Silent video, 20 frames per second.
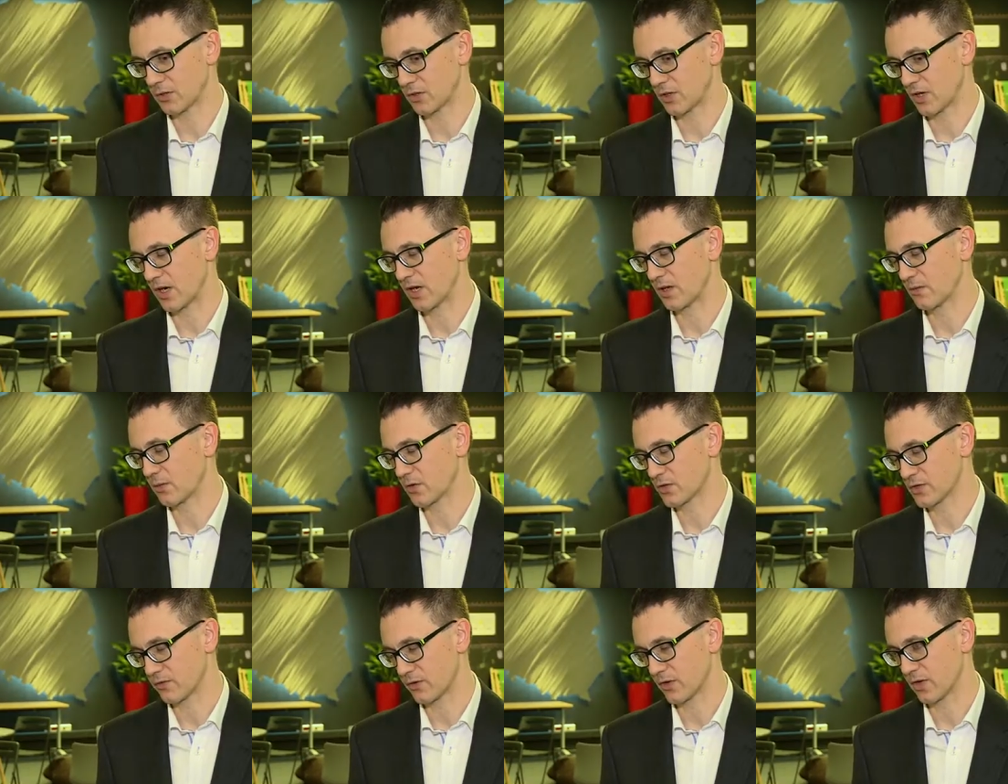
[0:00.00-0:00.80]
naturalnym
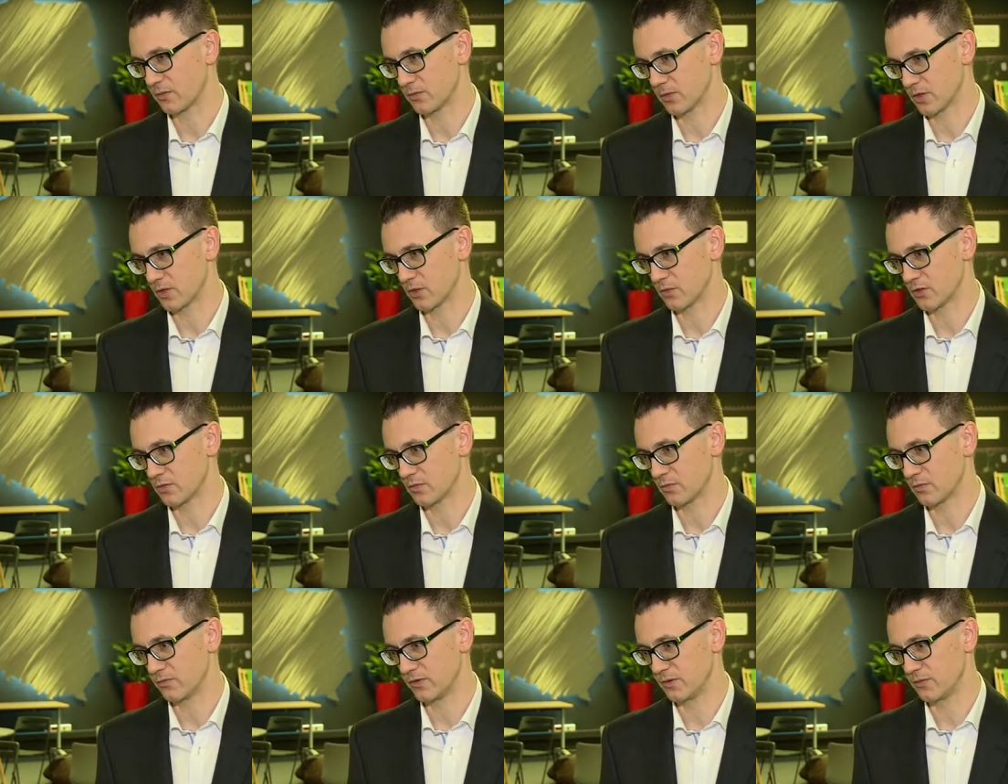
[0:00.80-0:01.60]
rozwojem tego, o
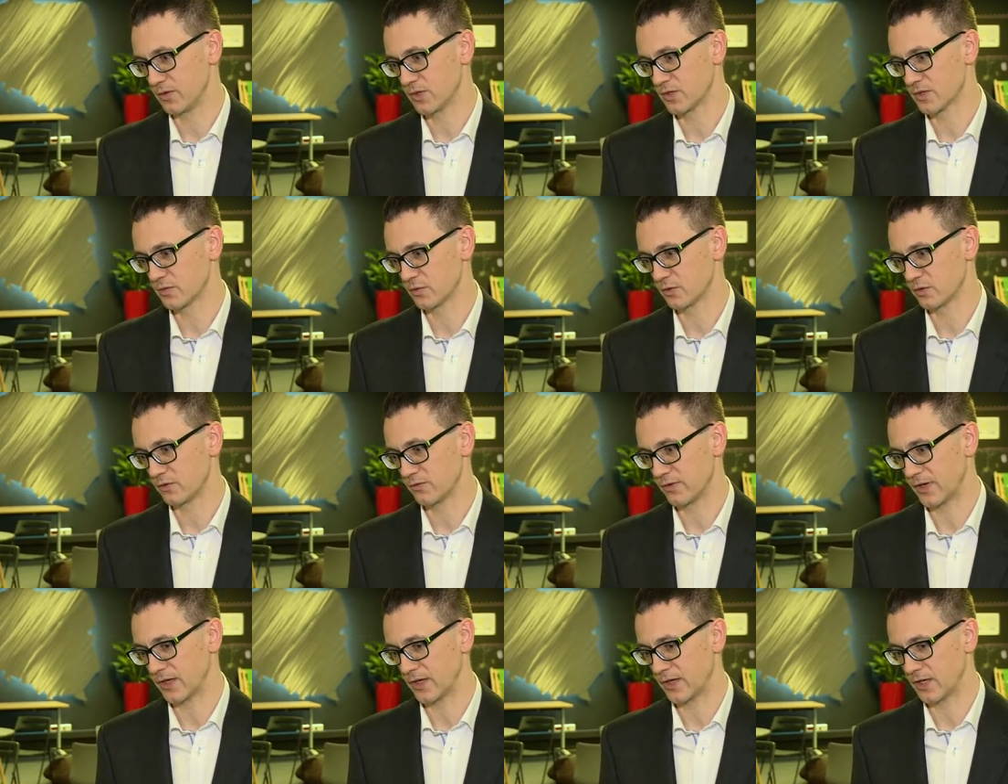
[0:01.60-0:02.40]
czym mówimy, jest
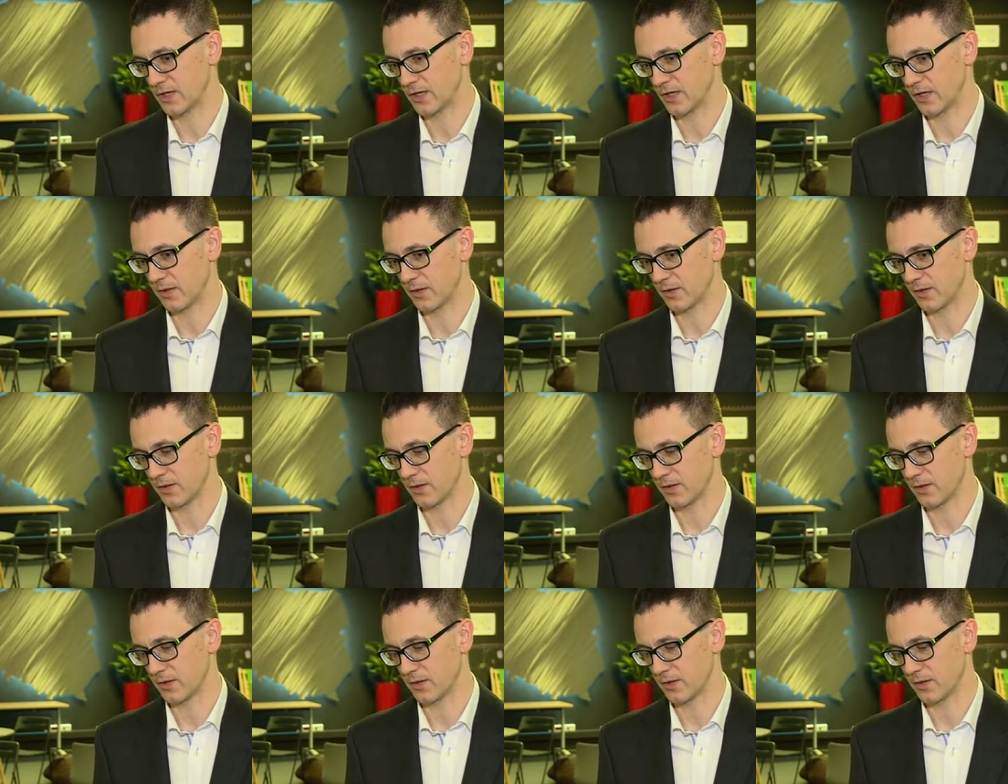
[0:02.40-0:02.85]
budowanie